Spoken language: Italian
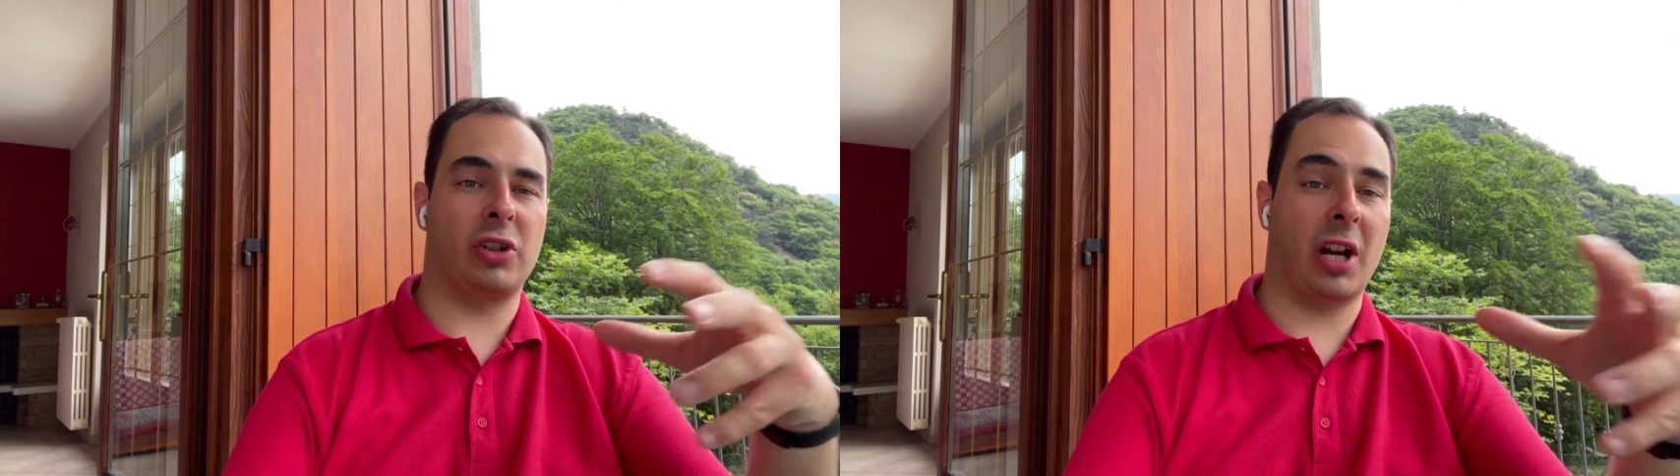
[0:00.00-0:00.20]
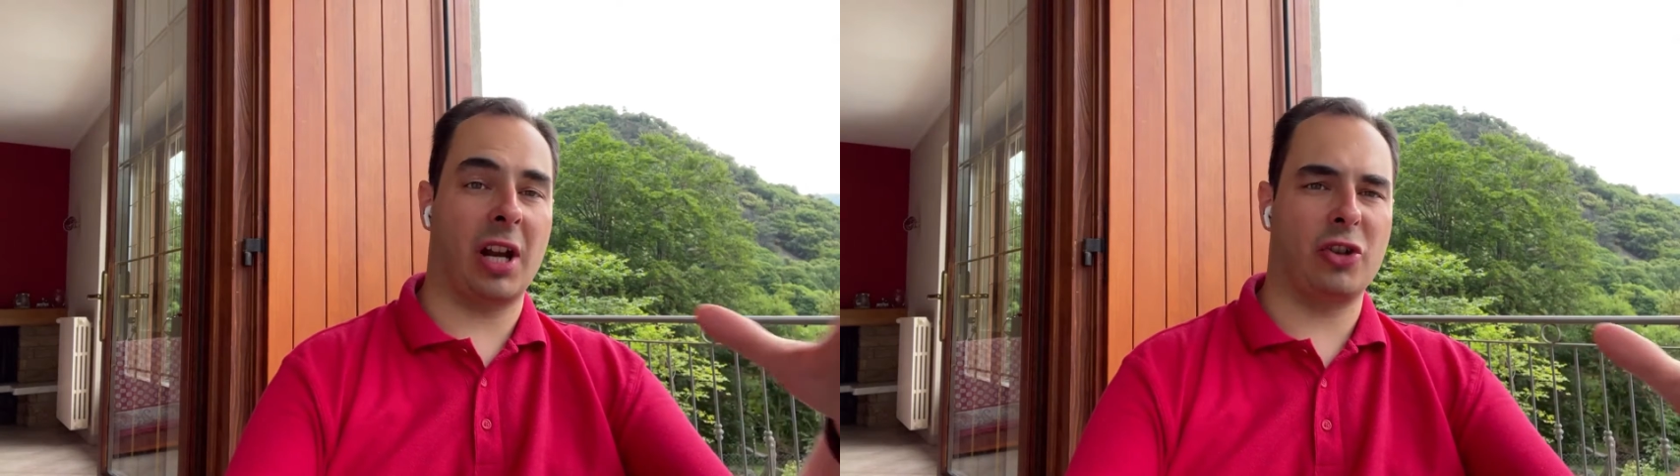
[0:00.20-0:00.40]

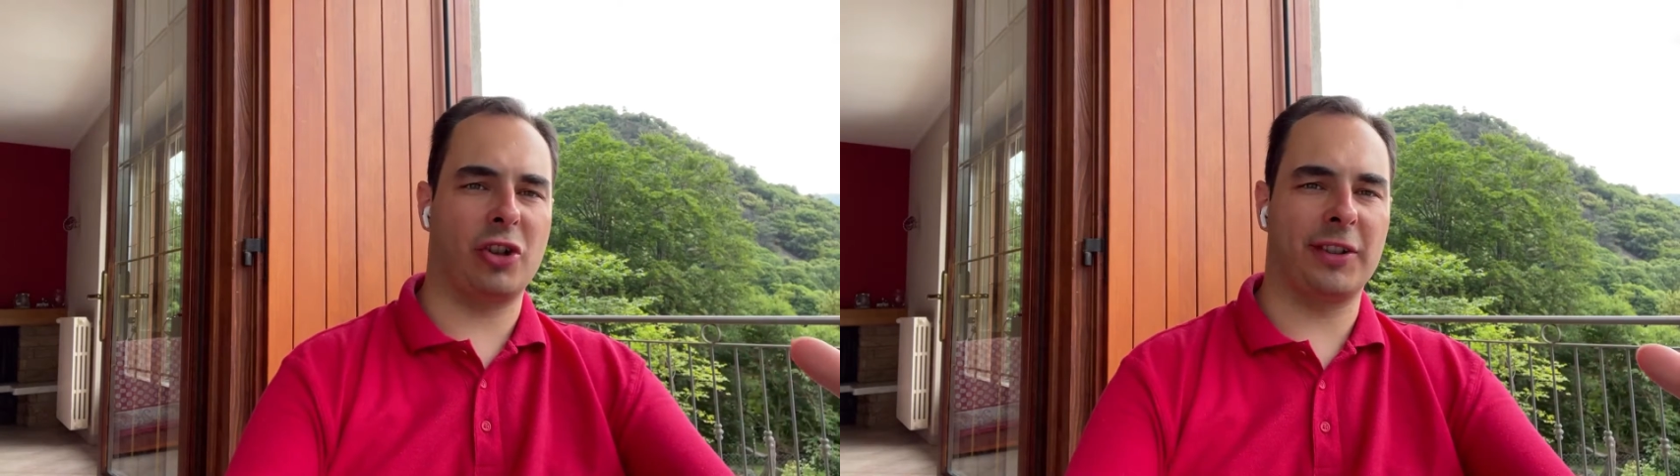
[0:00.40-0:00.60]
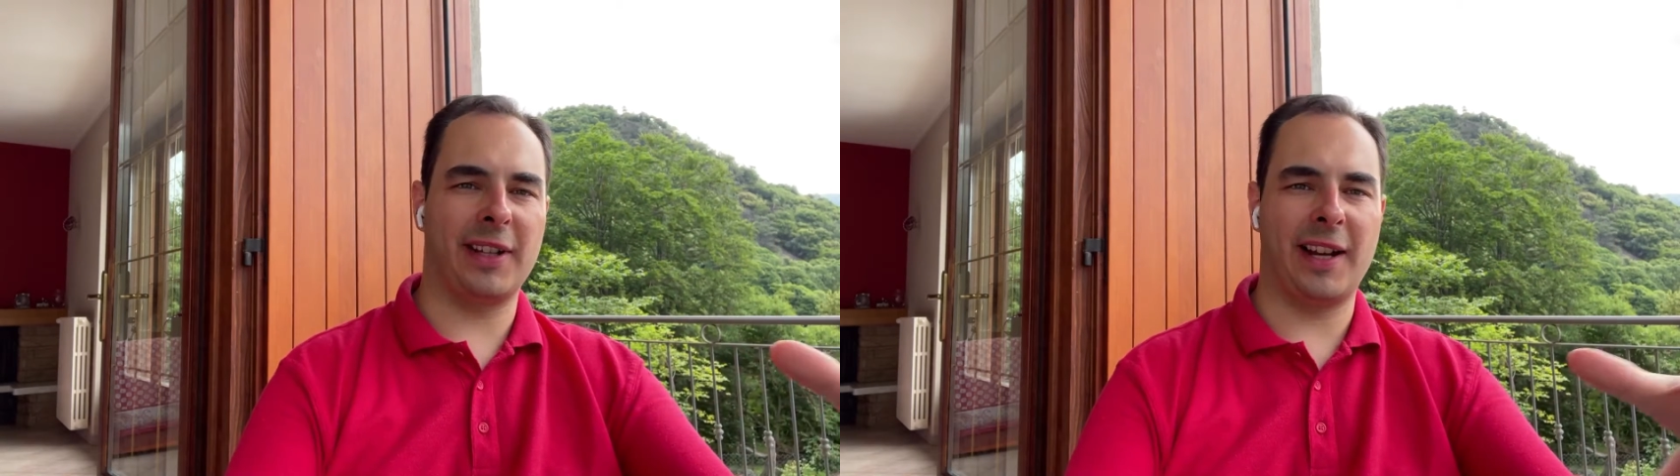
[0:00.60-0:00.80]
tra
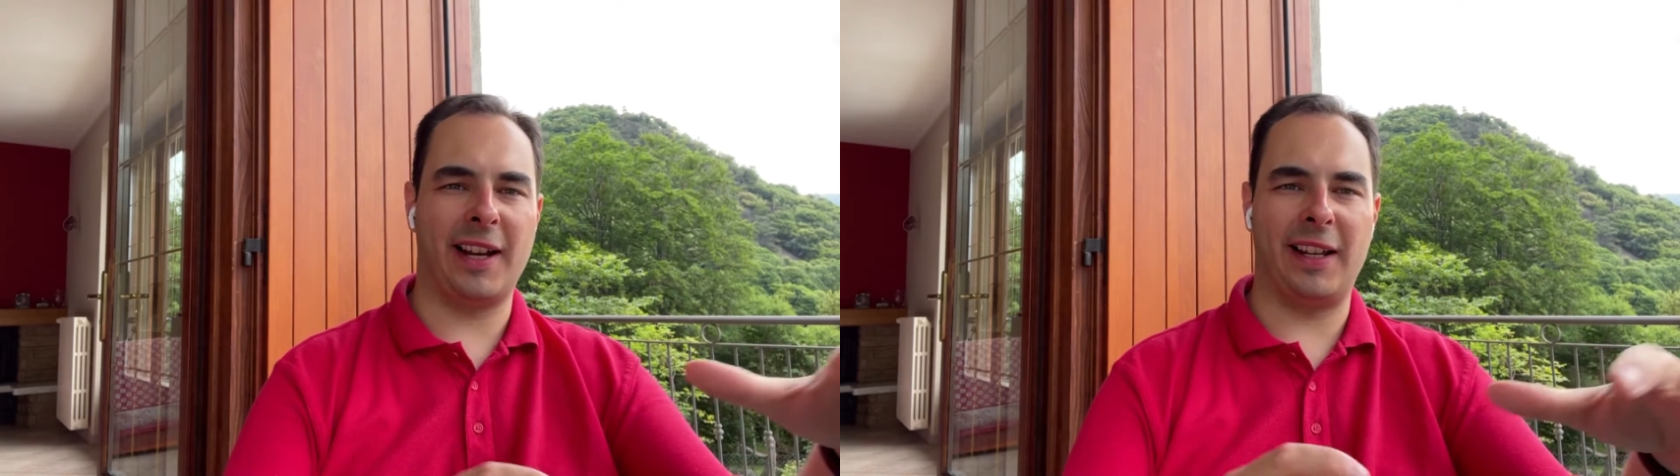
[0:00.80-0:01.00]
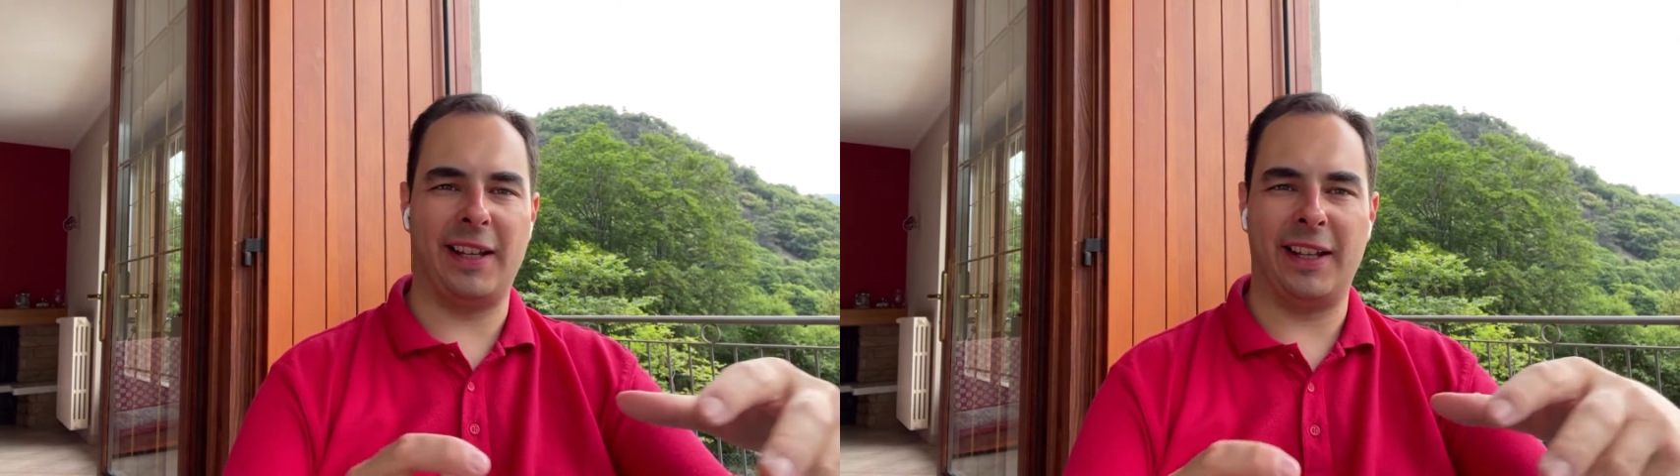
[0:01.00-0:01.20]

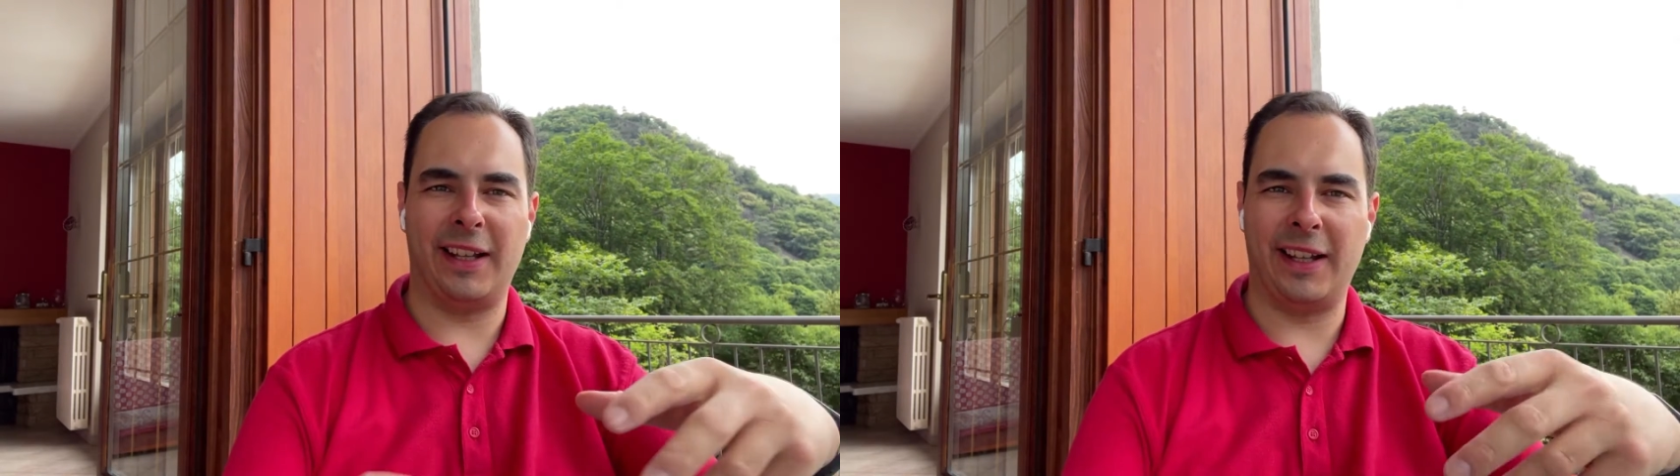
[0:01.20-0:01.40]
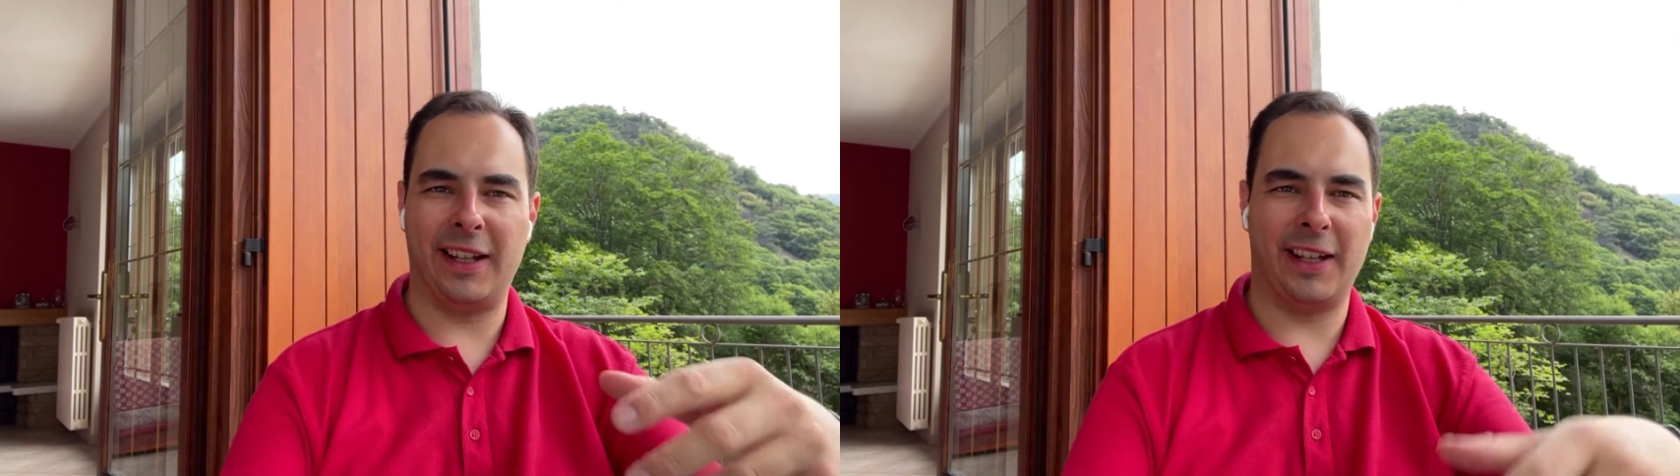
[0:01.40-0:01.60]
giornali
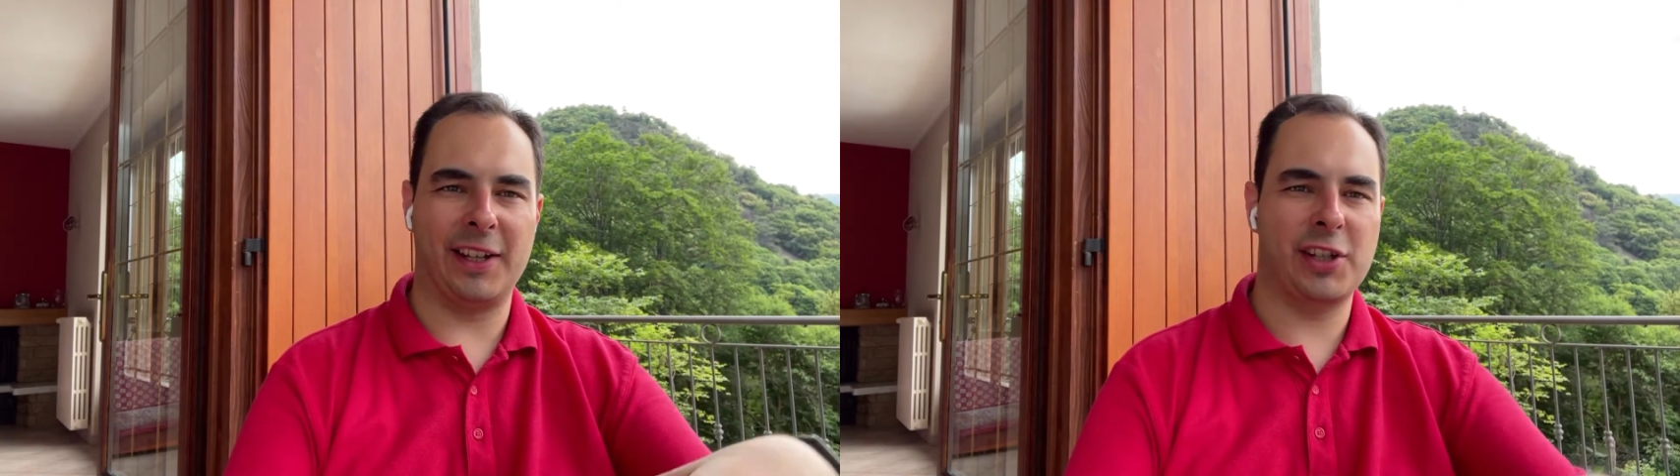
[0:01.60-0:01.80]
e, e,